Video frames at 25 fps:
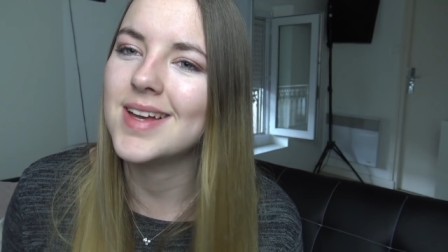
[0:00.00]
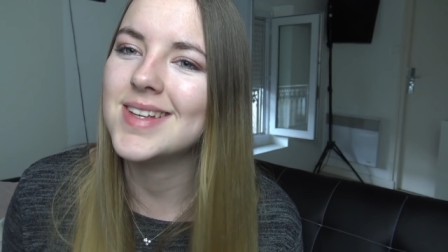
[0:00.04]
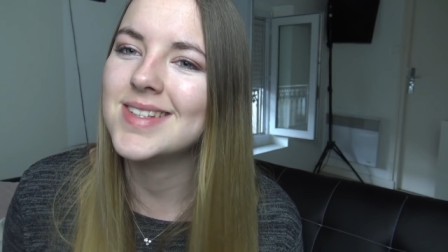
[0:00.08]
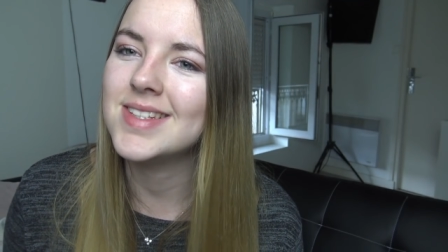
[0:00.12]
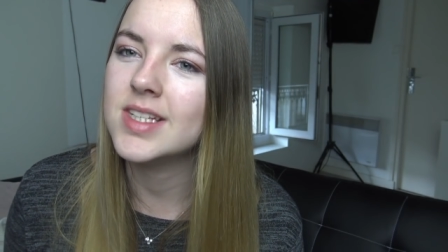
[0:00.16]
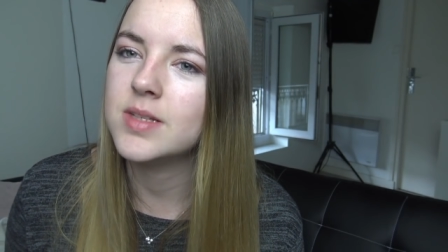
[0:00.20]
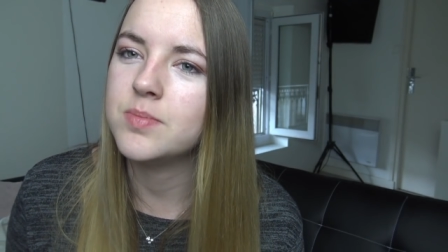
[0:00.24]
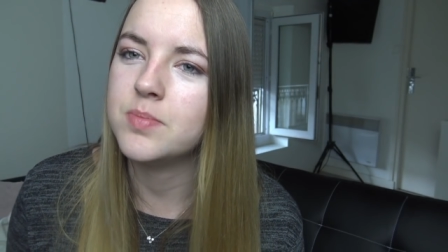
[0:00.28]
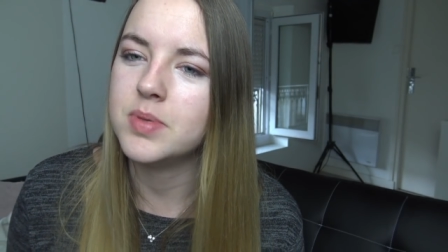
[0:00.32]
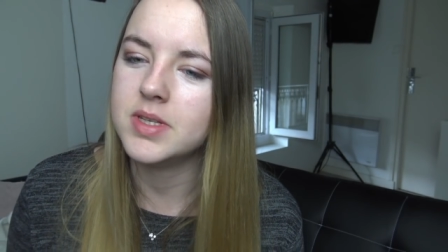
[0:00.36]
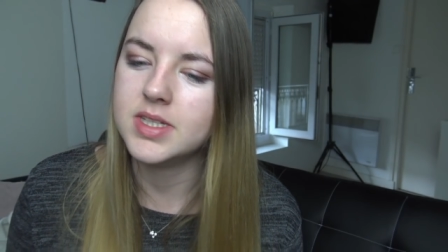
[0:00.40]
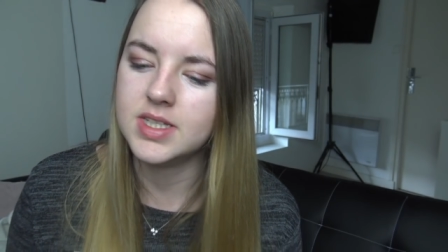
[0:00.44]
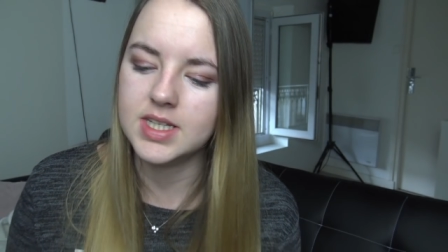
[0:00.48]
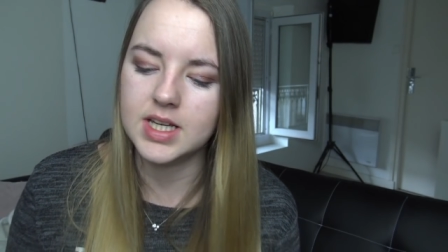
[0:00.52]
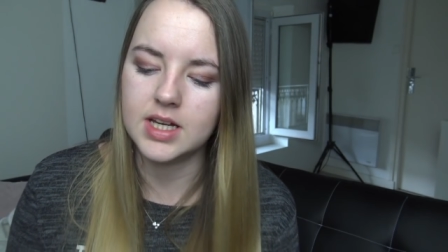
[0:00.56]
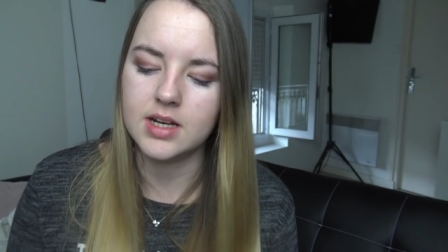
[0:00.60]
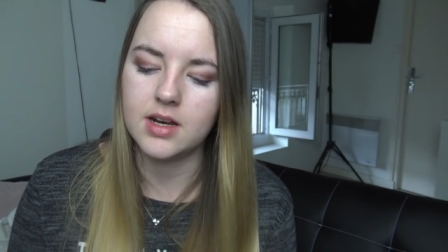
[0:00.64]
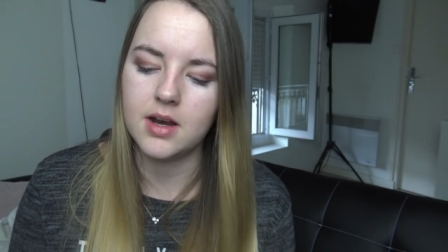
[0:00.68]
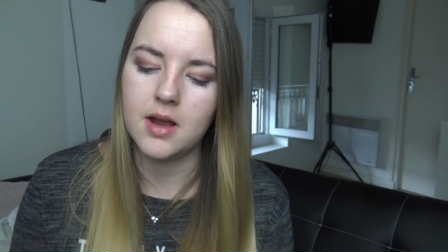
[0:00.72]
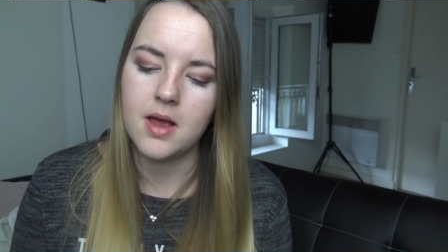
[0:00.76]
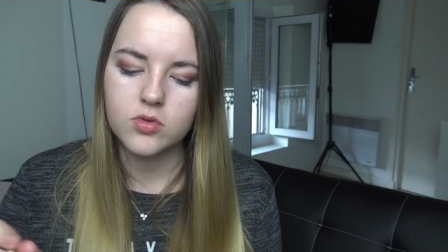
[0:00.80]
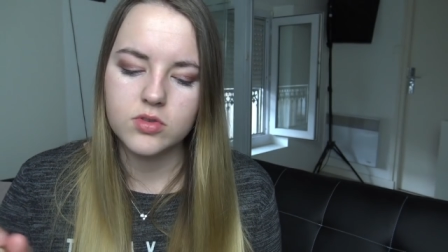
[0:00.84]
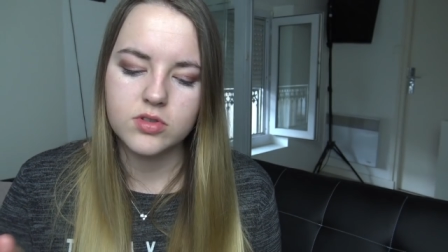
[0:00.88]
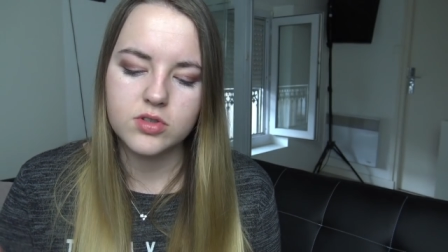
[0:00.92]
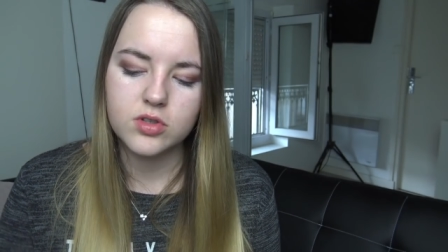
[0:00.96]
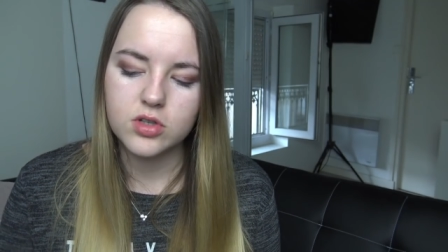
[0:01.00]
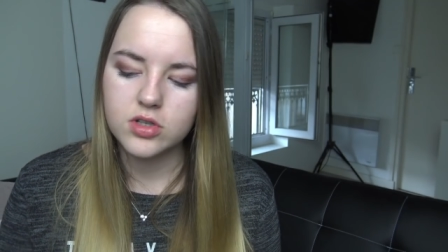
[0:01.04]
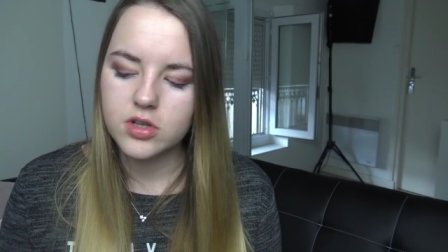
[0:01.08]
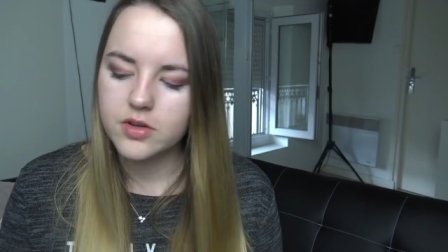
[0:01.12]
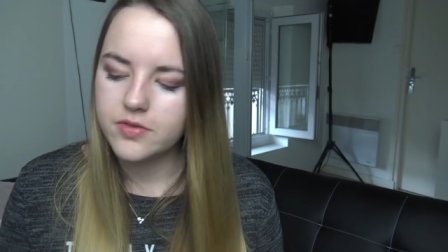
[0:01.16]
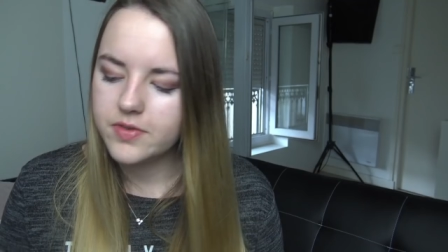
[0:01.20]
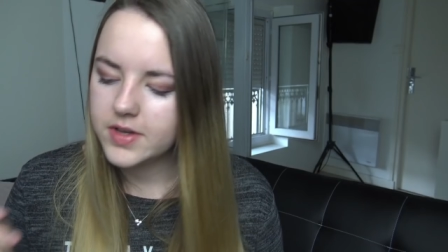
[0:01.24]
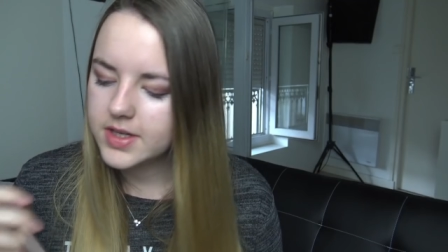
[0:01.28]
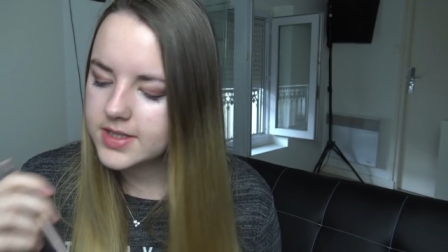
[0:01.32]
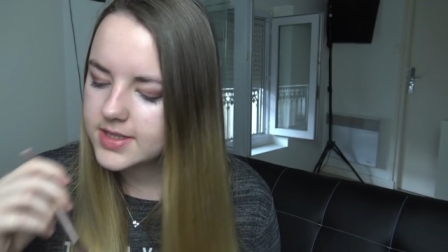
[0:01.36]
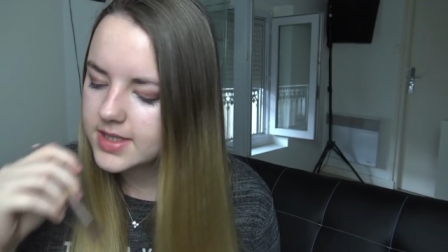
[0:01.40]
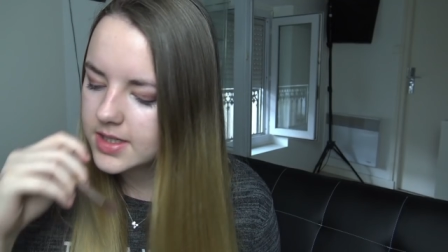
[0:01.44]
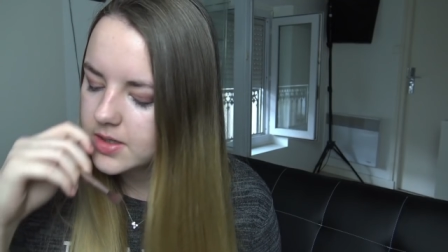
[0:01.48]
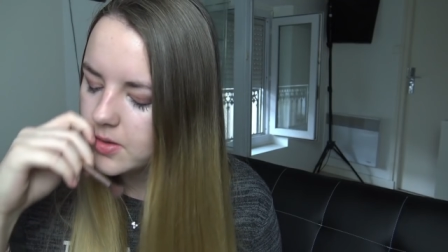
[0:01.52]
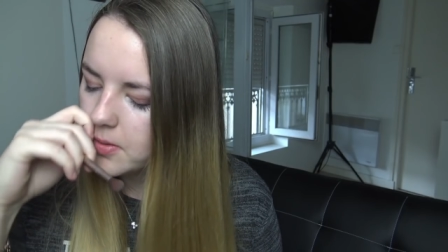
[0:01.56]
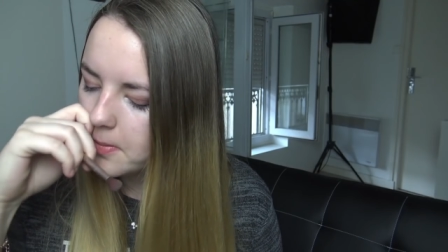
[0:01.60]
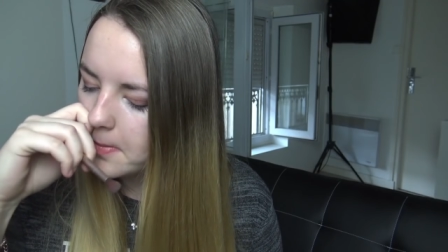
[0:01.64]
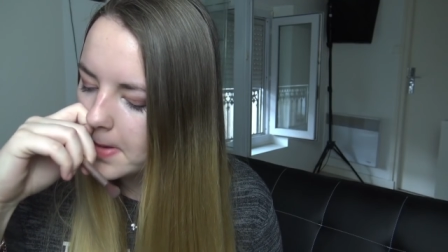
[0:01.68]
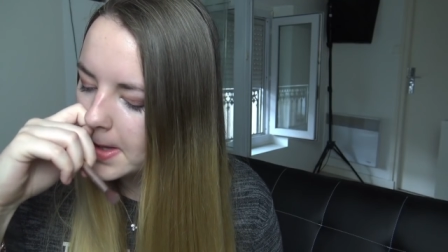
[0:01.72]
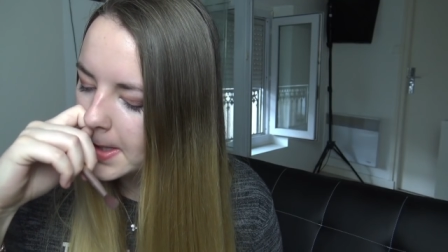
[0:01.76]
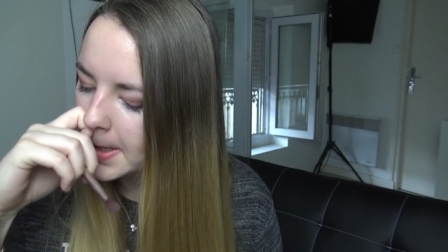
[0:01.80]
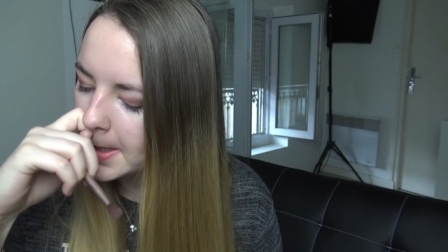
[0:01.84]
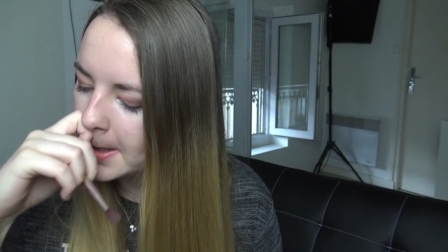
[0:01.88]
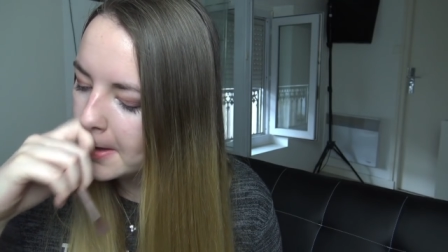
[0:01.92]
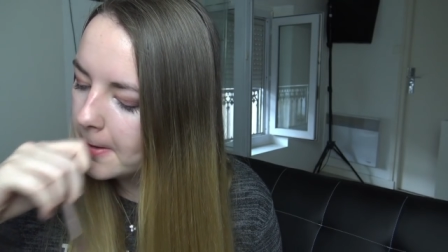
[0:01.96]
assez spécial. Donc ce que je vais faire c'est que
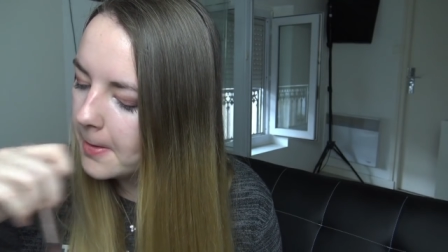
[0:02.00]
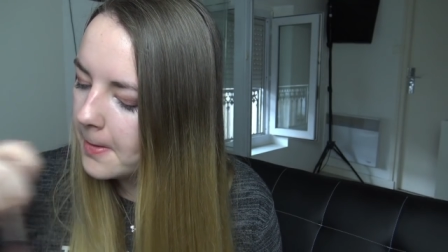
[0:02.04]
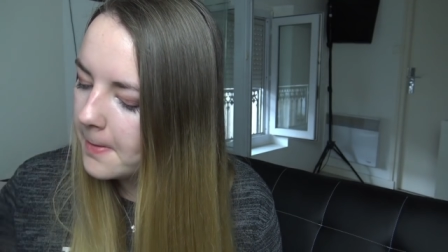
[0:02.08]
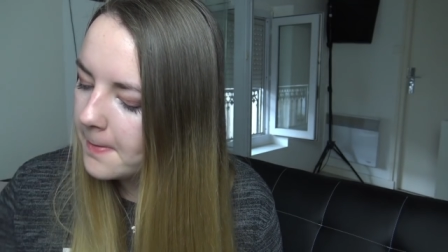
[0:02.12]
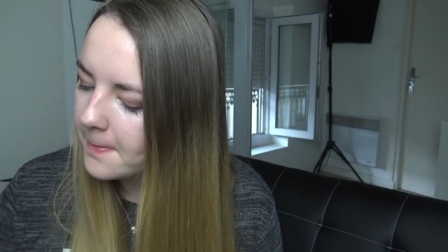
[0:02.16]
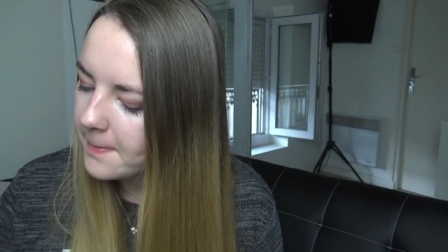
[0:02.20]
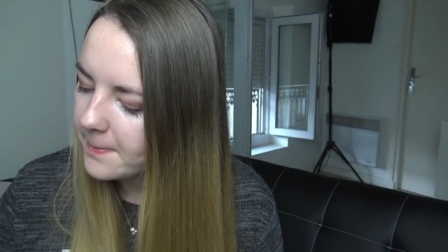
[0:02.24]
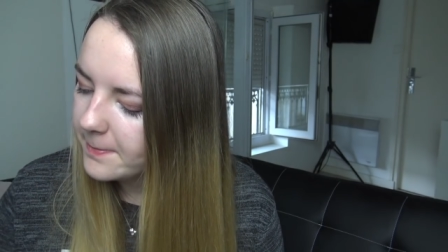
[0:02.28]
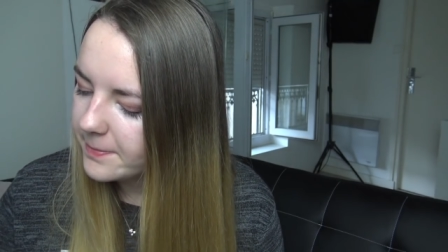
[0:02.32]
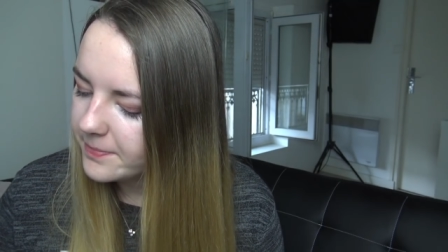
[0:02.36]
maintenant